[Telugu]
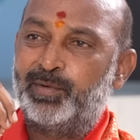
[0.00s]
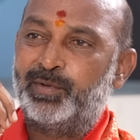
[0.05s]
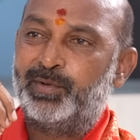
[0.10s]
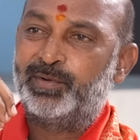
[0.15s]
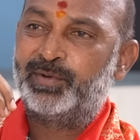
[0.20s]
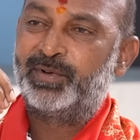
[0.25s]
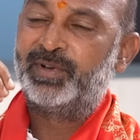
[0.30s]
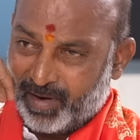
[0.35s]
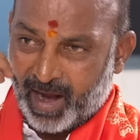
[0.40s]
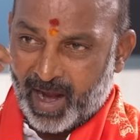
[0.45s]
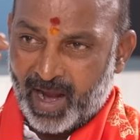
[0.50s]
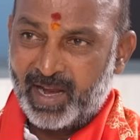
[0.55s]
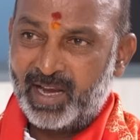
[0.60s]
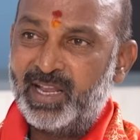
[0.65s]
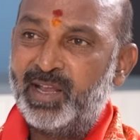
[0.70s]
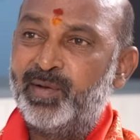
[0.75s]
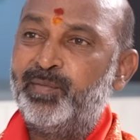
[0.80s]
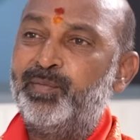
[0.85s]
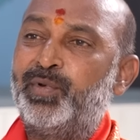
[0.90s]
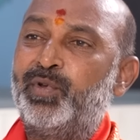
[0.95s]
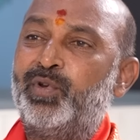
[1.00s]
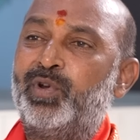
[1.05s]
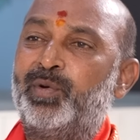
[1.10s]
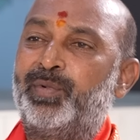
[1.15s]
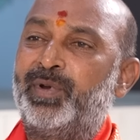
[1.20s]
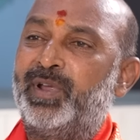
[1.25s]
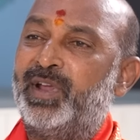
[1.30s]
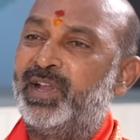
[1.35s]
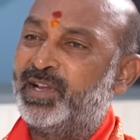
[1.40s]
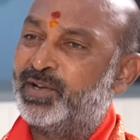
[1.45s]
ముందు ఆయన ఎంపీ
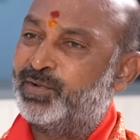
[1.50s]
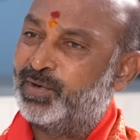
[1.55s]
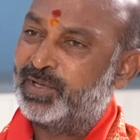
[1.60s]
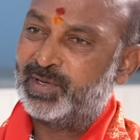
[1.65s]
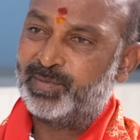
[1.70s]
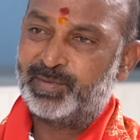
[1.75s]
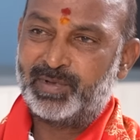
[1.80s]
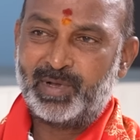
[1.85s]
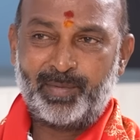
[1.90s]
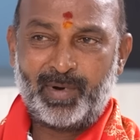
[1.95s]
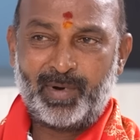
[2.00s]
ఉన్నప్పుడు ఏం చేసినో చెప్తే